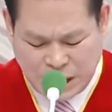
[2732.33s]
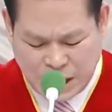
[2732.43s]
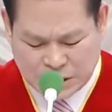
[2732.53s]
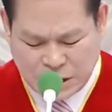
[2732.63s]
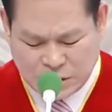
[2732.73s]
い
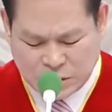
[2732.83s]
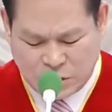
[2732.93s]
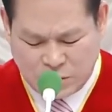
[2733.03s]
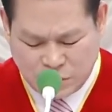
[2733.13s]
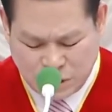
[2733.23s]
霊ども
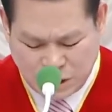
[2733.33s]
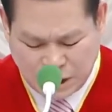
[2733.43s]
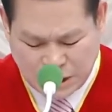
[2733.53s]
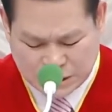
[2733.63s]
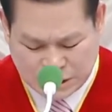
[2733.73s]
よ下がれ、
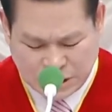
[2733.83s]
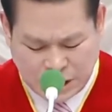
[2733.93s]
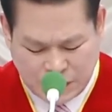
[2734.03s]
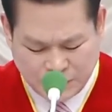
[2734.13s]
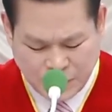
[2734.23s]

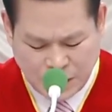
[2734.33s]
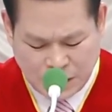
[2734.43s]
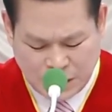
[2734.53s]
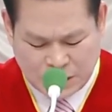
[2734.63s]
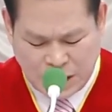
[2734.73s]
その使
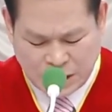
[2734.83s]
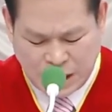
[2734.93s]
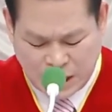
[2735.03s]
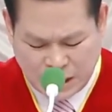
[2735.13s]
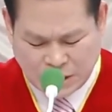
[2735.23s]
い立ちも
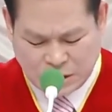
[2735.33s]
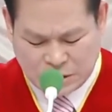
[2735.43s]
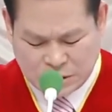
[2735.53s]
下がれ、